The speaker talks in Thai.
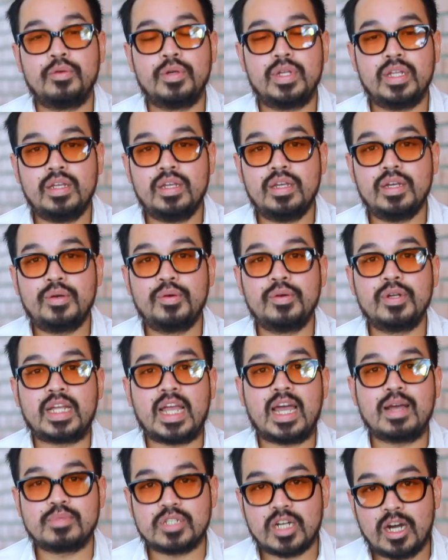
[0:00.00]
นูที่คุณ
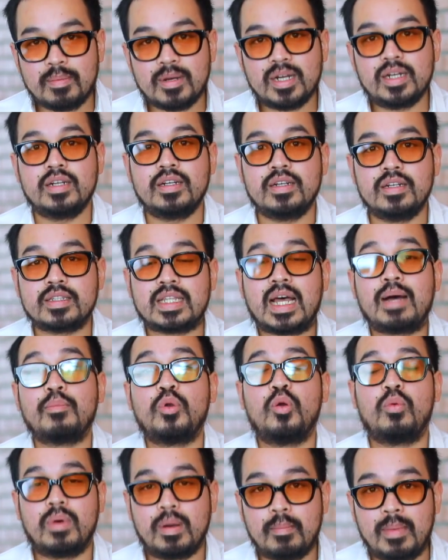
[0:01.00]
แก้มชอบก็คือตำห
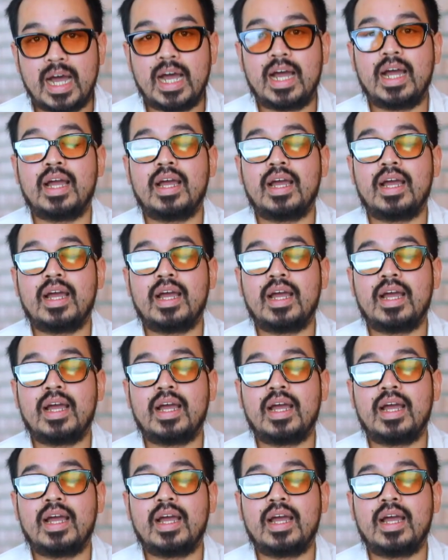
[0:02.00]
ลวงพระบาง